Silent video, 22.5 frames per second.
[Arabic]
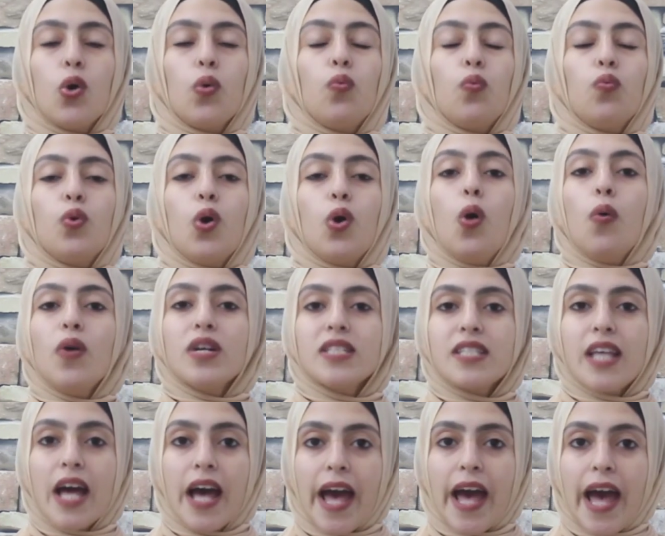وهو
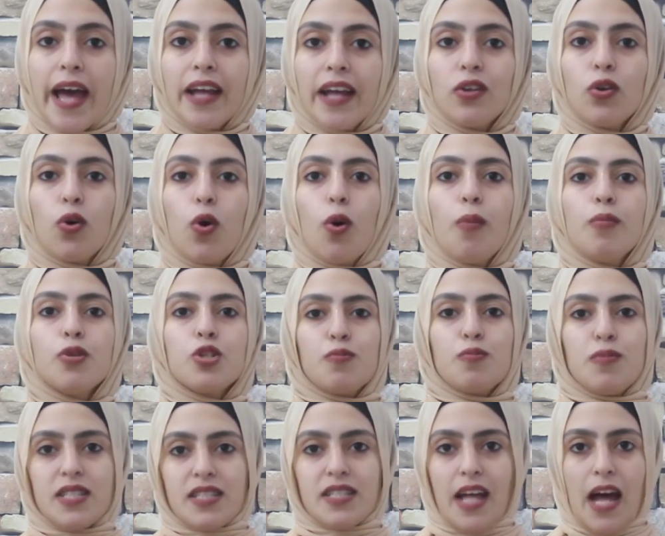زهقان
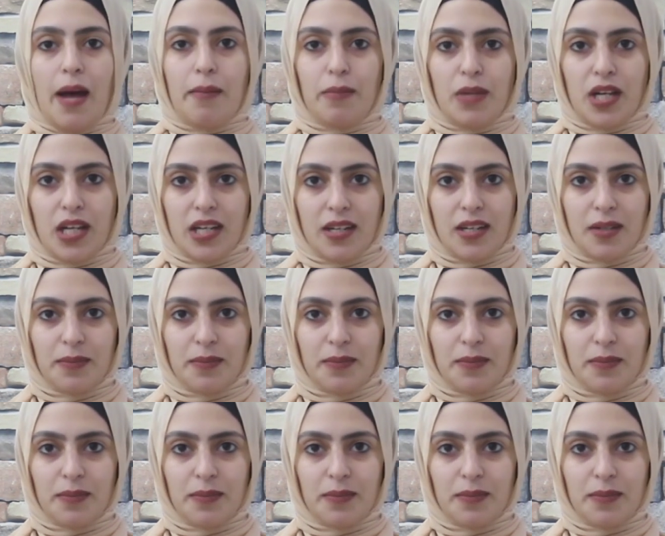ومش مستحمل